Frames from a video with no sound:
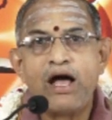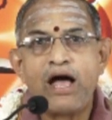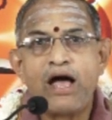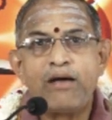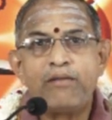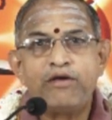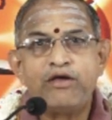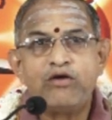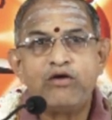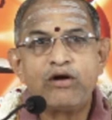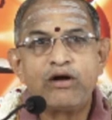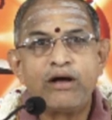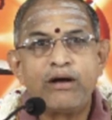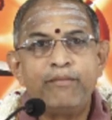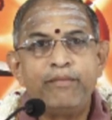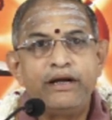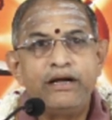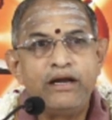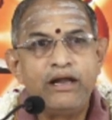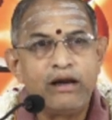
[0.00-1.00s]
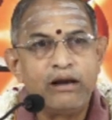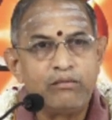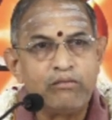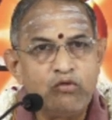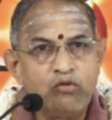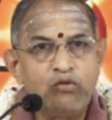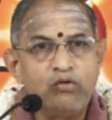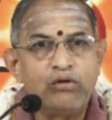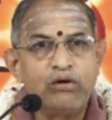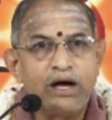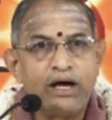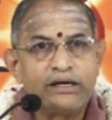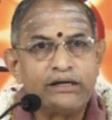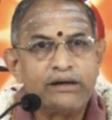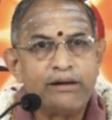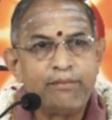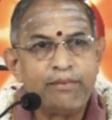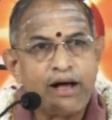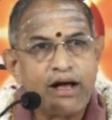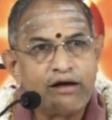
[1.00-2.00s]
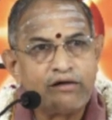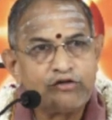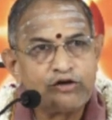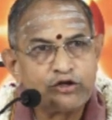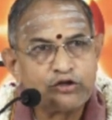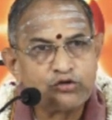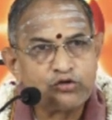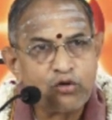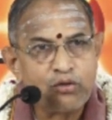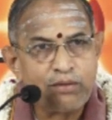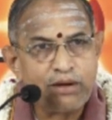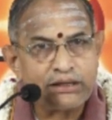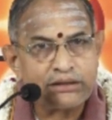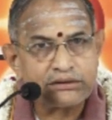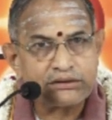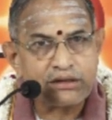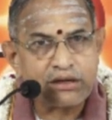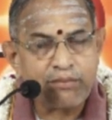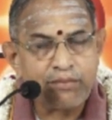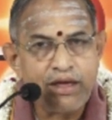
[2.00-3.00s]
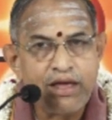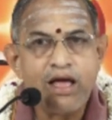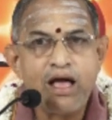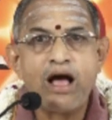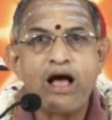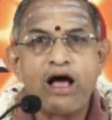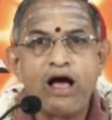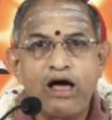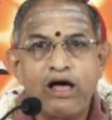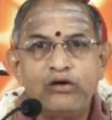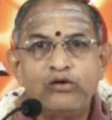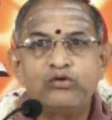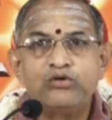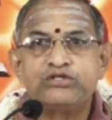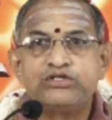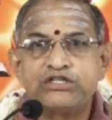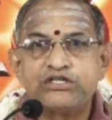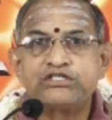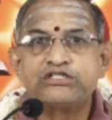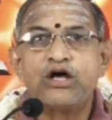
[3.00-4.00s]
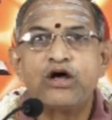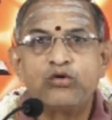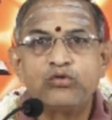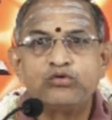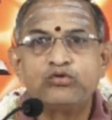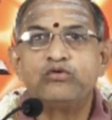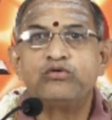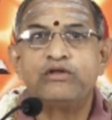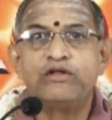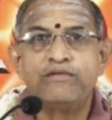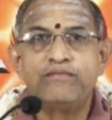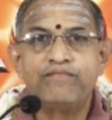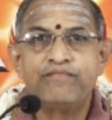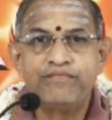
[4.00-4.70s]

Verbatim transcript: ఆమె యొక్క బిడ్డలము అన్న భావనతో మాత్రమే ఆ ఆలోచన సాగుతుంది